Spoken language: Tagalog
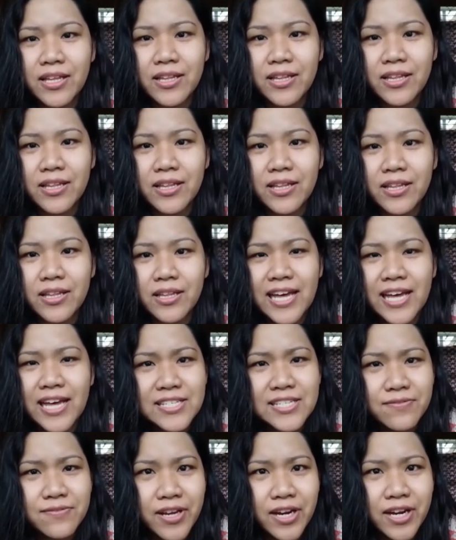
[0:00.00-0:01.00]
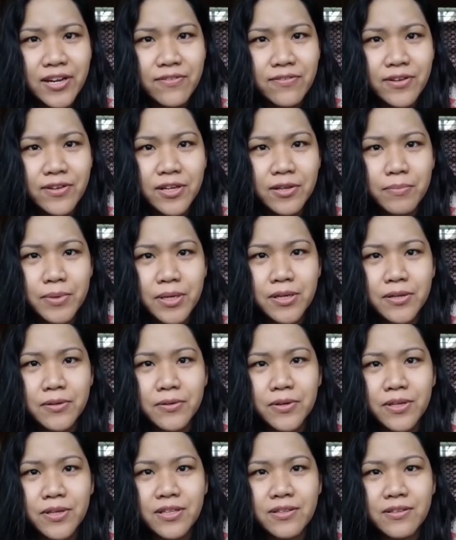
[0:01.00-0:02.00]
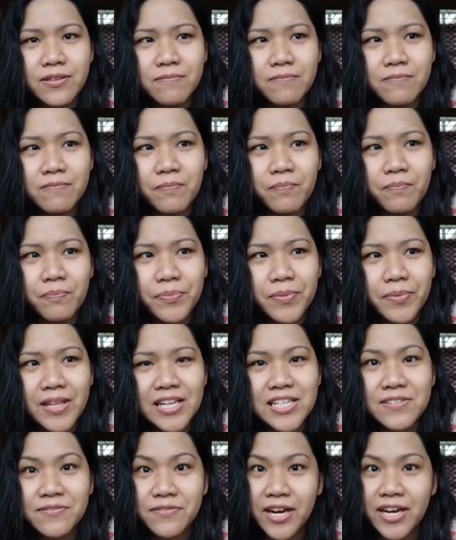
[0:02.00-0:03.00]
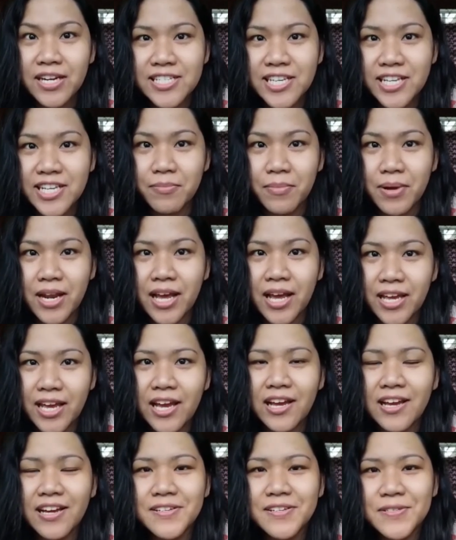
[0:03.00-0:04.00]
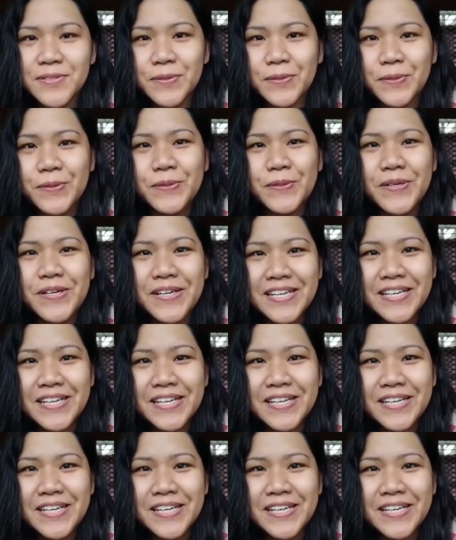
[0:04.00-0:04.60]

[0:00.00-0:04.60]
And that's very Filipino and that's very Cinemalaya. So,